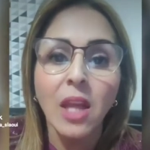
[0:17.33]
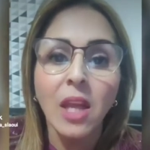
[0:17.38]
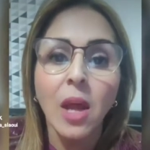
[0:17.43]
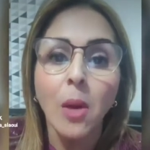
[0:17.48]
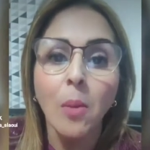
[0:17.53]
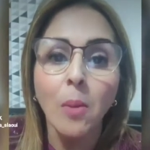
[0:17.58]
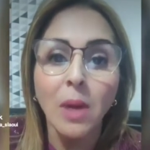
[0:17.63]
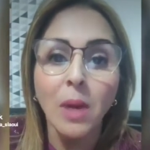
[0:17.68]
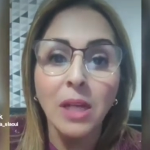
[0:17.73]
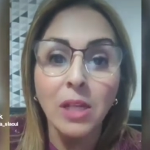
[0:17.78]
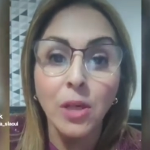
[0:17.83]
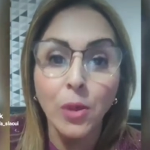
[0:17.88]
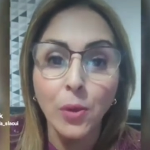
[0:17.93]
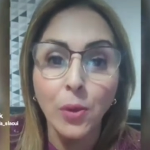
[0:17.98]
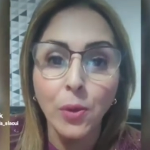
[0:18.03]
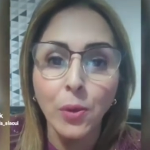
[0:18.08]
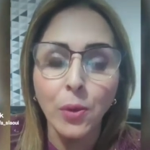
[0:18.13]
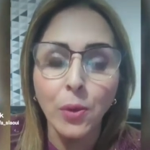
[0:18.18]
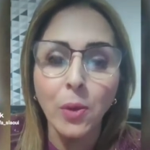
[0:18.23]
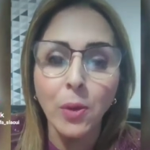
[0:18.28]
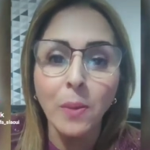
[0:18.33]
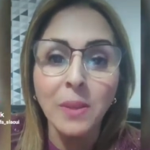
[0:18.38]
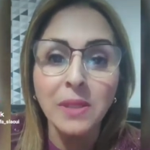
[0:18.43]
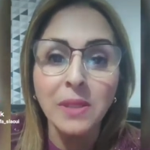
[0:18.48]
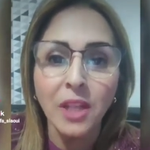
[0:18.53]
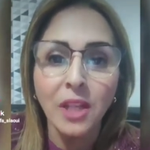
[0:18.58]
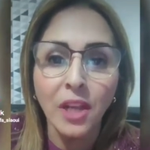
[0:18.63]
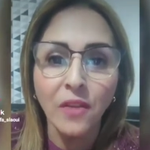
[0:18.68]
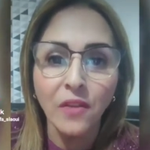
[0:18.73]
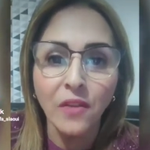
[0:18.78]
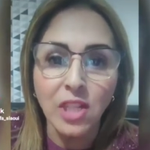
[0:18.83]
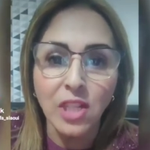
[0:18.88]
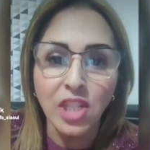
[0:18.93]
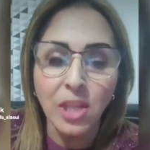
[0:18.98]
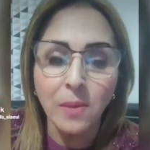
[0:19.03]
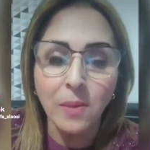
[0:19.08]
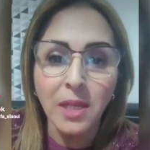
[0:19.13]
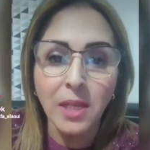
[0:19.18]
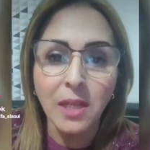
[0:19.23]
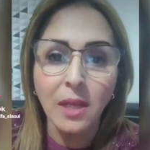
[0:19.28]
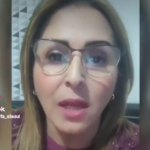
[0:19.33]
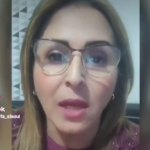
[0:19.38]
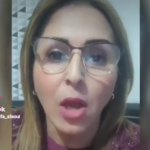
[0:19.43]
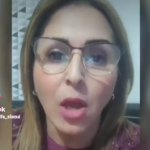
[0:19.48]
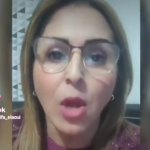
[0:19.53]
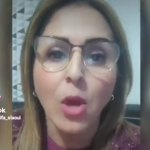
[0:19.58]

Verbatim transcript: مكروه من طرف الجميع